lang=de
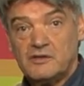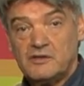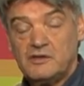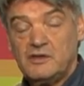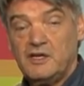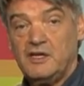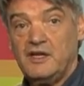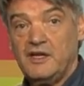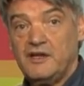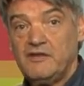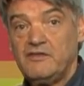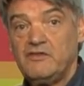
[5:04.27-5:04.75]
Die
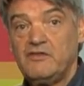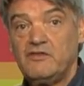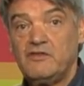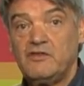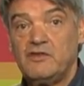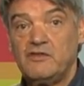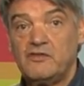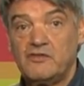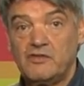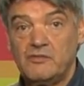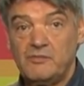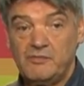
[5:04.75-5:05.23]
lässt
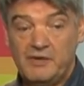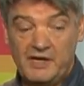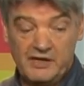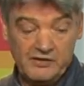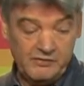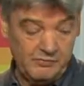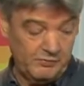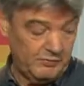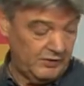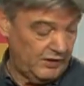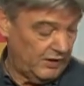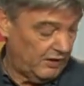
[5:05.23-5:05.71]
sie zum
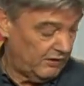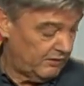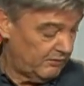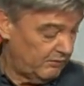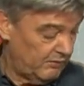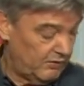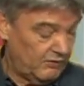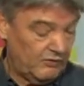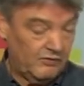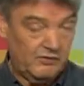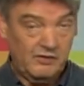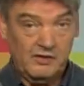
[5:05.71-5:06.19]
Beispiel, auch
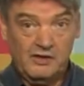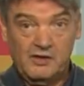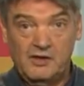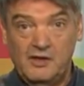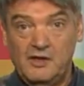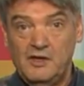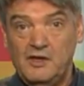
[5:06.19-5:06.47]
wenn sie